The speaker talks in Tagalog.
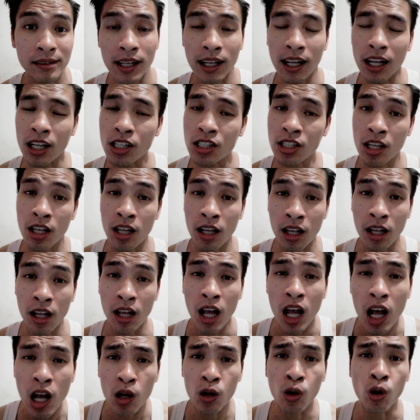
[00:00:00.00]
Kasi
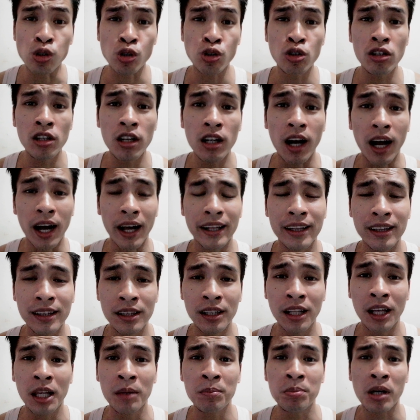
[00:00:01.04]
gusto ni God
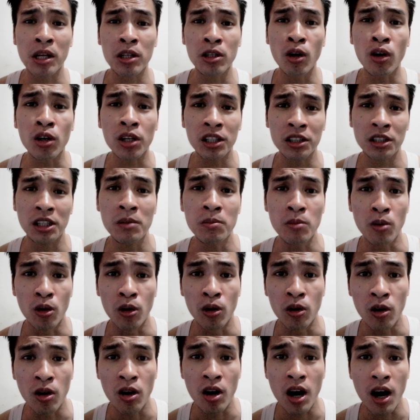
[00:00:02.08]
na i-priority
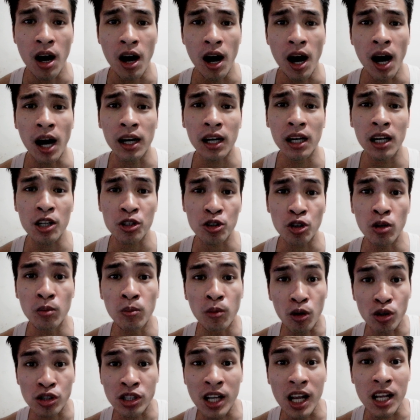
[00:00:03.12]
mo ang relasyon
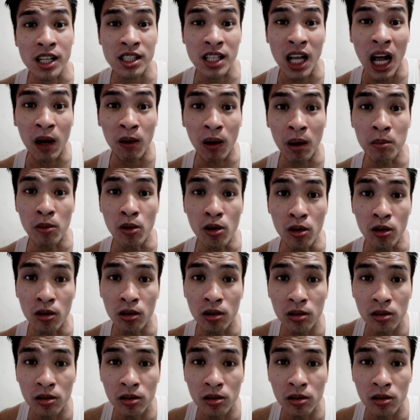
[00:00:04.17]
mo sa asawa mo.